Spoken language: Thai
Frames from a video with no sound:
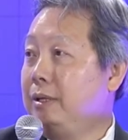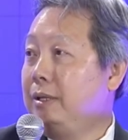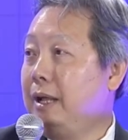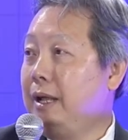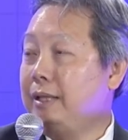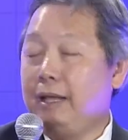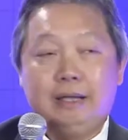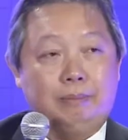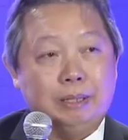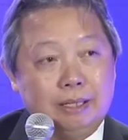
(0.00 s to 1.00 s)
นะแต่
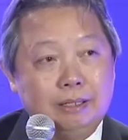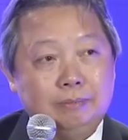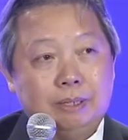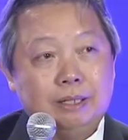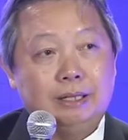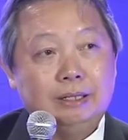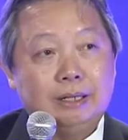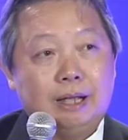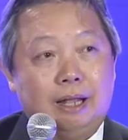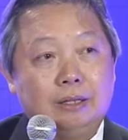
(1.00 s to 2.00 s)
อย่าไปทิ้งประเด็นเรื่
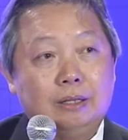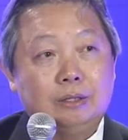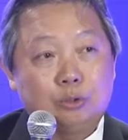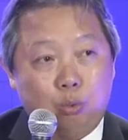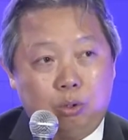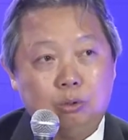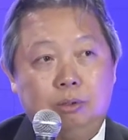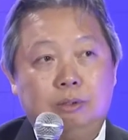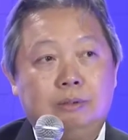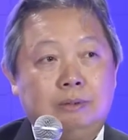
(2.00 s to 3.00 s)
องการถ่วงดุ
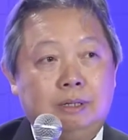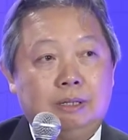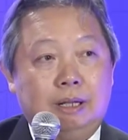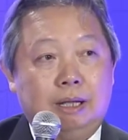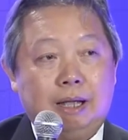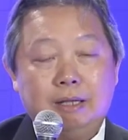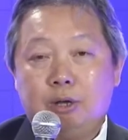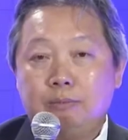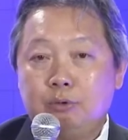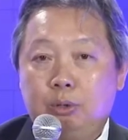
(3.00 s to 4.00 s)
ลนะ การ
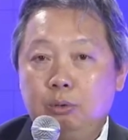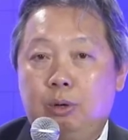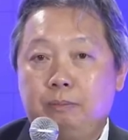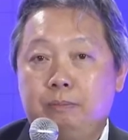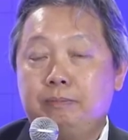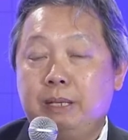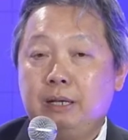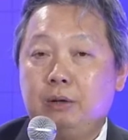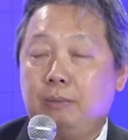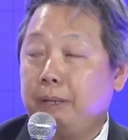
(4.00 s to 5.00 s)
สอบสวนร่วมเป็น
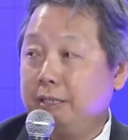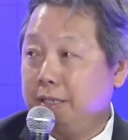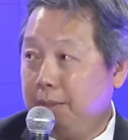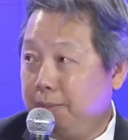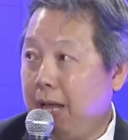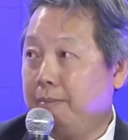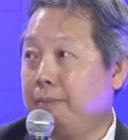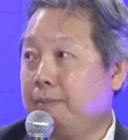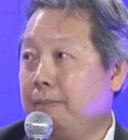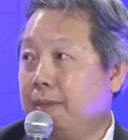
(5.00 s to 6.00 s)
เรื่องของประสิทธิภาพ
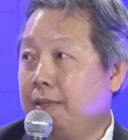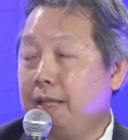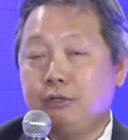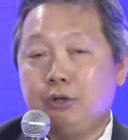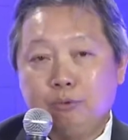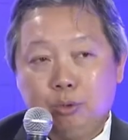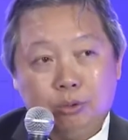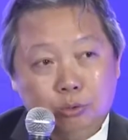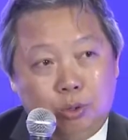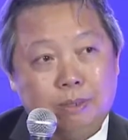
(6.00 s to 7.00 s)
แต่สอบสวน
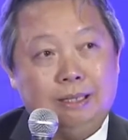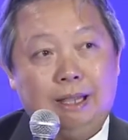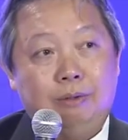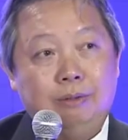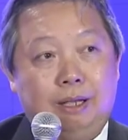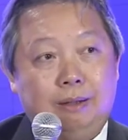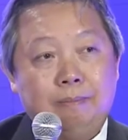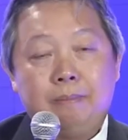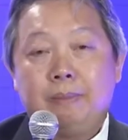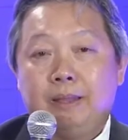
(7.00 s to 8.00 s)
ร่วมกันแล้วเนี่ย
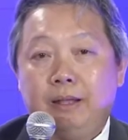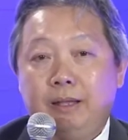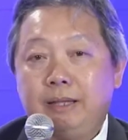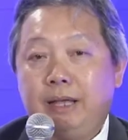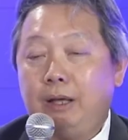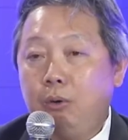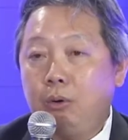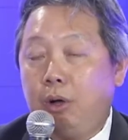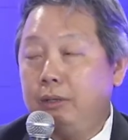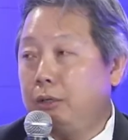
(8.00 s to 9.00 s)
แต่ละอง
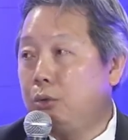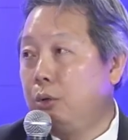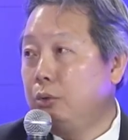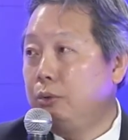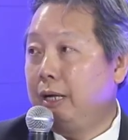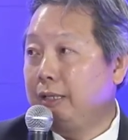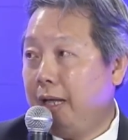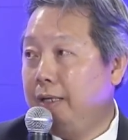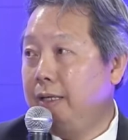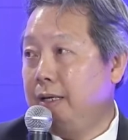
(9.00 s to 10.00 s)
ค์กรจะถ่วงดุลอย่างไร
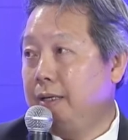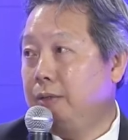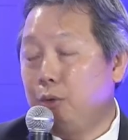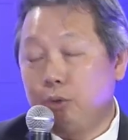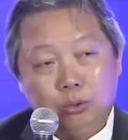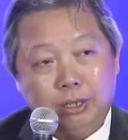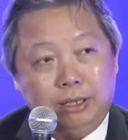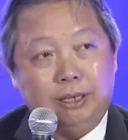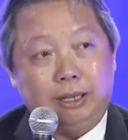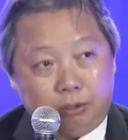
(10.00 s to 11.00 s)
เนี่ยดวงดุลกัน
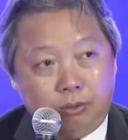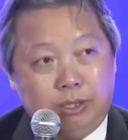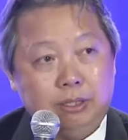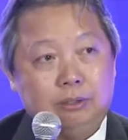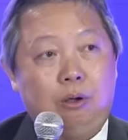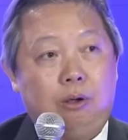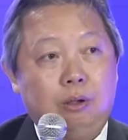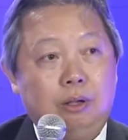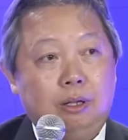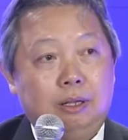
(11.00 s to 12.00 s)
ยังไงต้องคิดต่อ
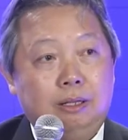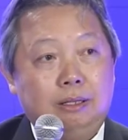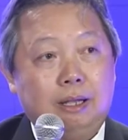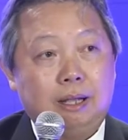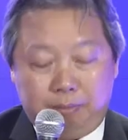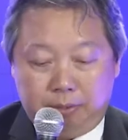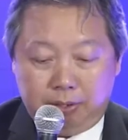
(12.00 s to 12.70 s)
นะครับ